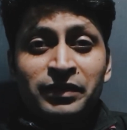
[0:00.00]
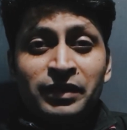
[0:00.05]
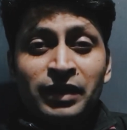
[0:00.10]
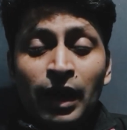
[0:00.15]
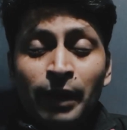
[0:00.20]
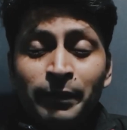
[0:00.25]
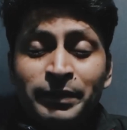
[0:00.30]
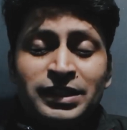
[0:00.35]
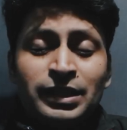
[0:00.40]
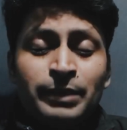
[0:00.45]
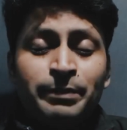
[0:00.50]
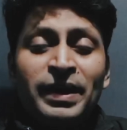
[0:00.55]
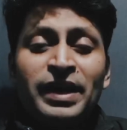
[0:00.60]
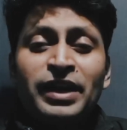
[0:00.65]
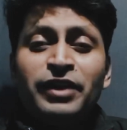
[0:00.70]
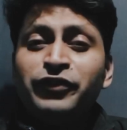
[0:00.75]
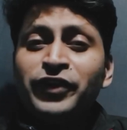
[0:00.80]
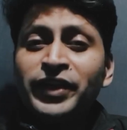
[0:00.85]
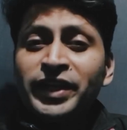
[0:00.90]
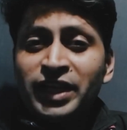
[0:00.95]
अब इससे
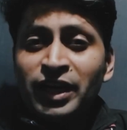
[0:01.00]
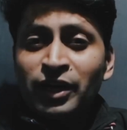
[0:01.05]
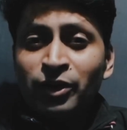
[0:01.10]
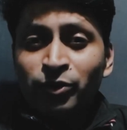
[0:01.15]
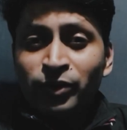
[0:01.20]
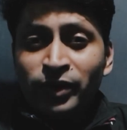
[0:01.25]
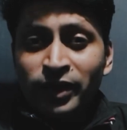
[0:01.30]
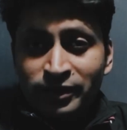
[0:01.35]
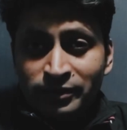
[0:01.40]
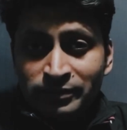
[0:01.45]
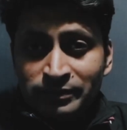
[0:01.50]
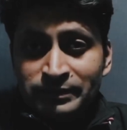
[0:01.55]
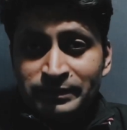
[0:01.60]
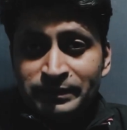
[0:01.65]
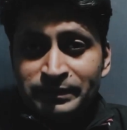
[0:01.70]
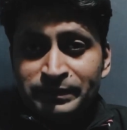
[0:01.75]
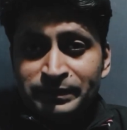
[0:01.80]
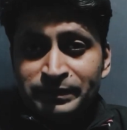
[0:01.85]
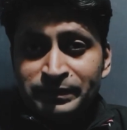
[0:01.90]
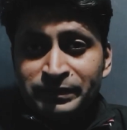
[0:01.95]
बेनिफिट क्या होगा
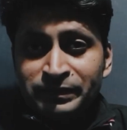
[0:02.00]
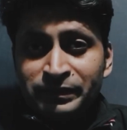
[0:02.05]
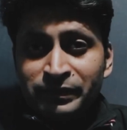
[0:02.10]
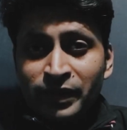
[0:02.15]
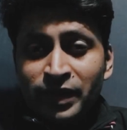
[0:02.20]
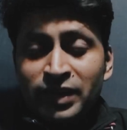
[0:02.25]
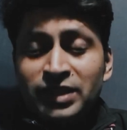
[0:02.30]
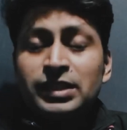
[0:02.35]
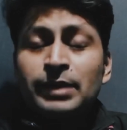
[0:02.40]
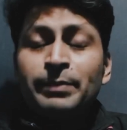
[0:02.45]
इससे